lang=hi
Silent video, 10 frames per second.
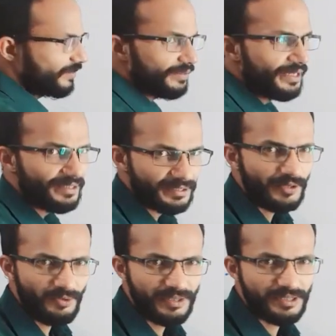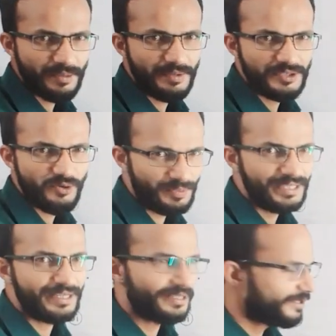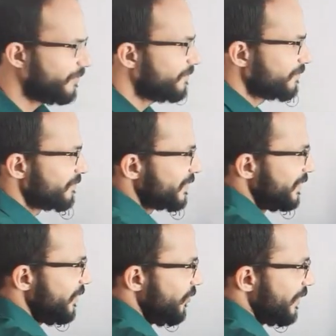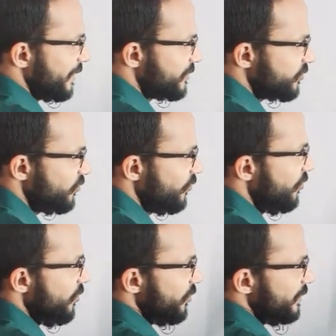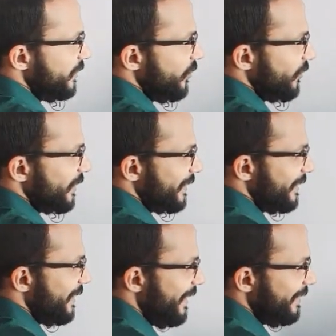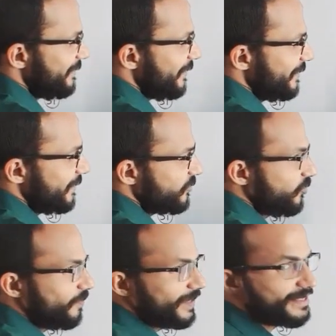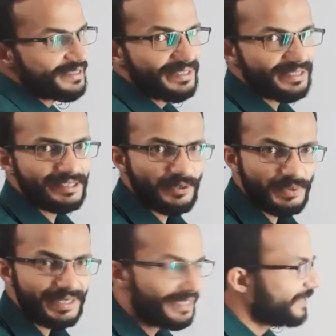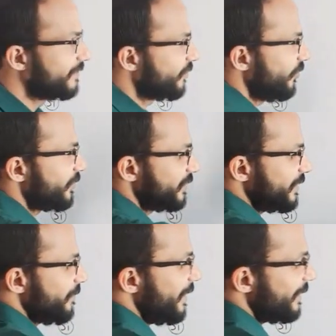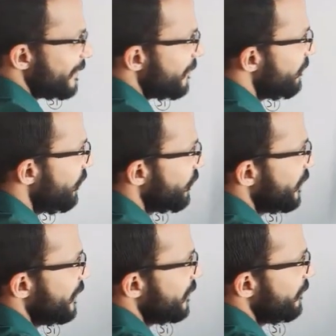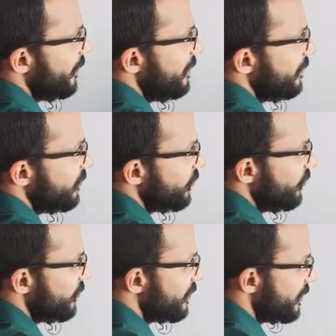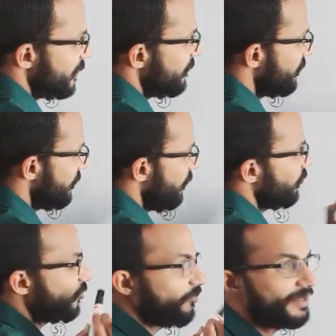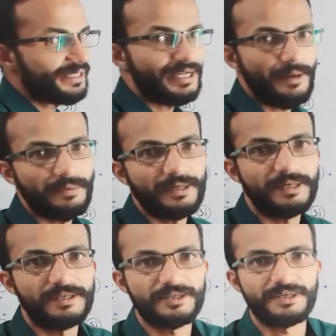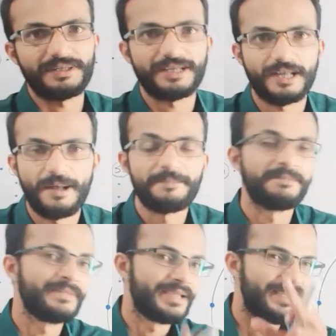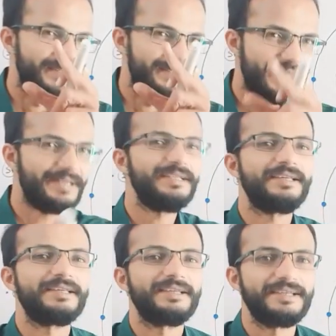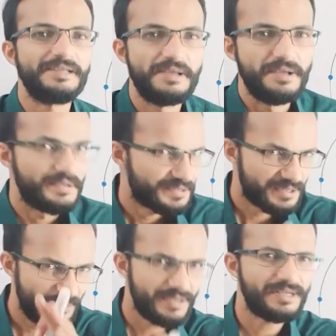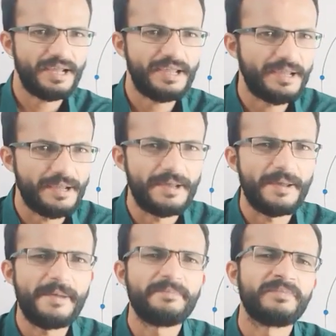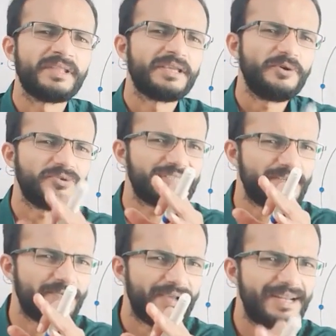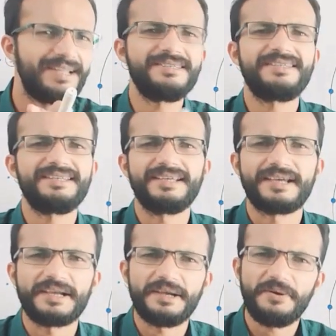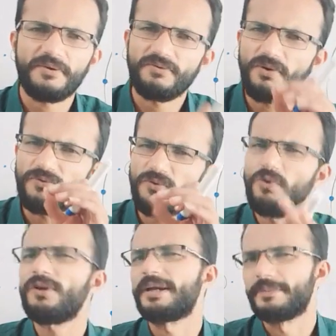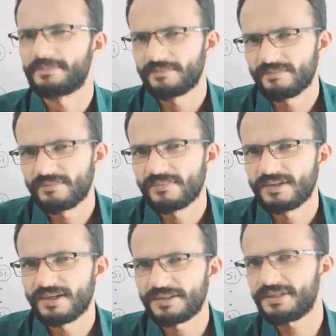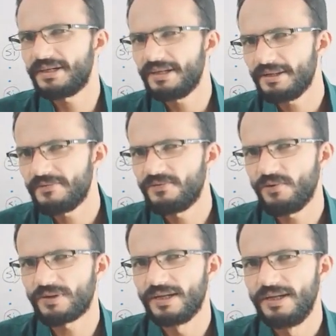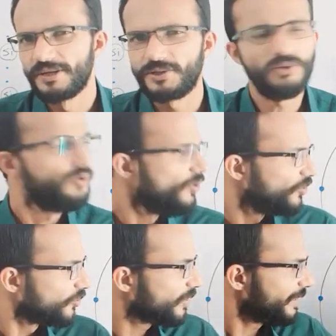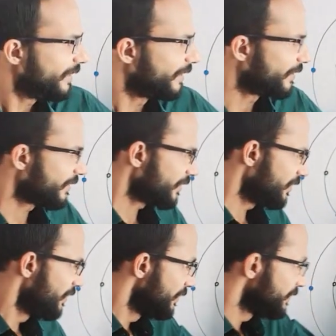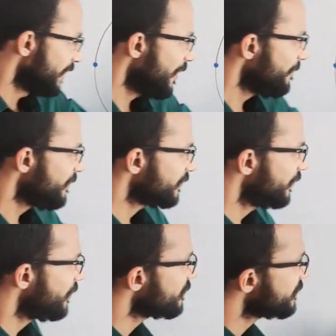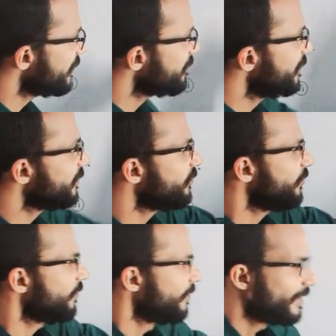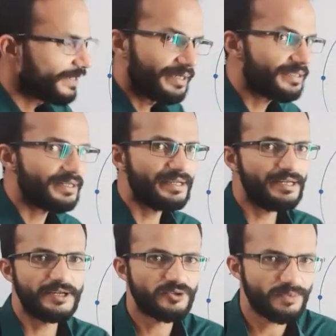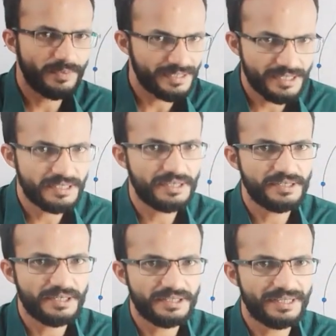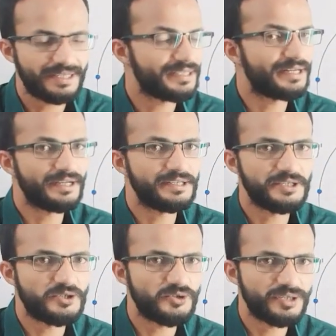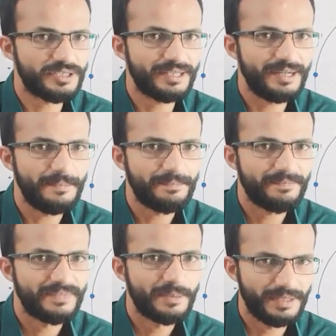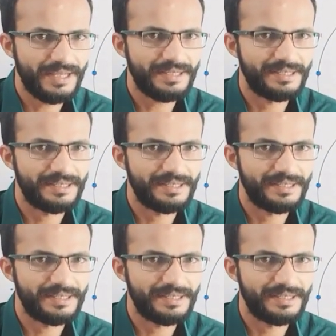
देख लेता हूँ कितने बचे वो भी देख लेता हूँ ये हो गई टू ये हो गए एट यानी कि टू प्लस एट कितने हो गए टेन और कितने बाकी रहे फोर यानी कि वन टू थ्री फोर को मैंने यहाँ पर अरेंज कर दिया यानी कि समझना ये है कि उसकी वैलेंसी है वो फोर है कितनी है फोर है क्यों क्योंकि यहाँ पर थर्ड स्टेट में तो कितने इलेक्ट्रॉन प्रोसेस कर सकते कितने कंसिस्ट हो सकते हैं बताए कि